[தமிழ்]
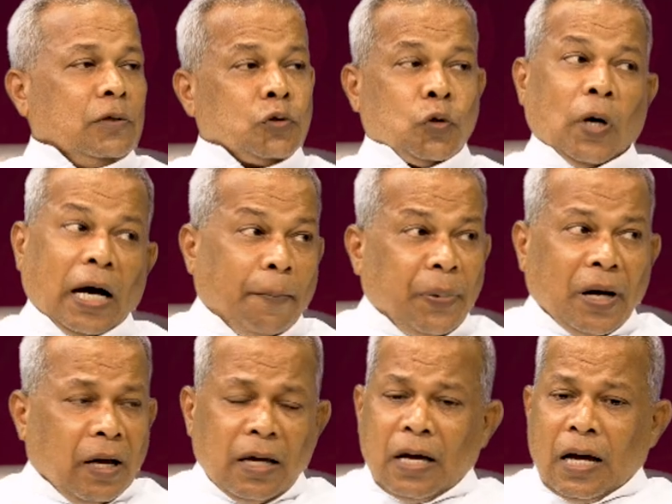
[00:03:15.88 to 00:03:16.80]
ஸோ அப்பா
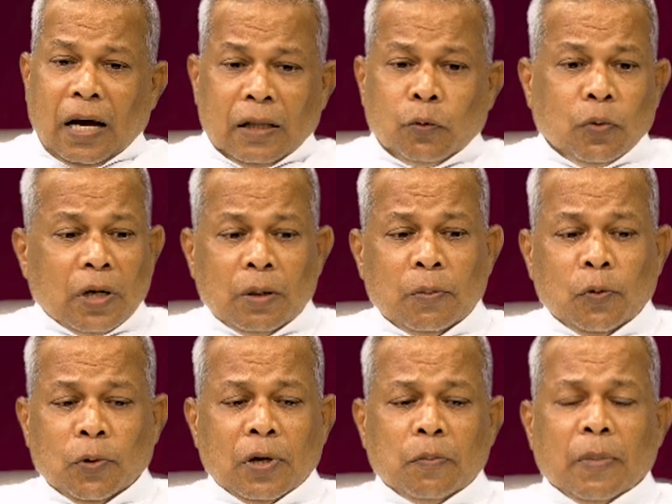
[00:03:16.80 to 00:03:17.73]
அந்த ஒரு
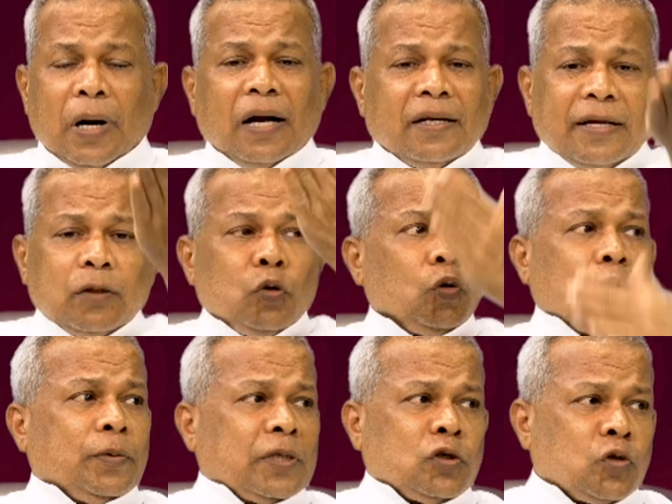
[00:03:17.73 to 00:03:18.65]
ஒரு மாட்டை
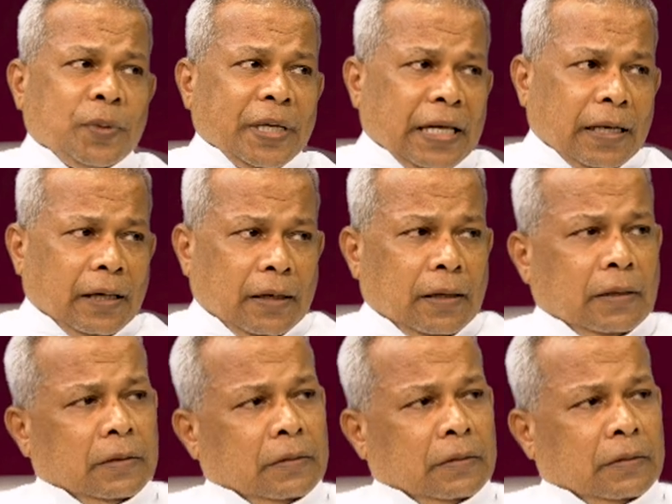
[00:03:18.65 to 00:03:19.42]
தூக்குவது சுமை இல்லையா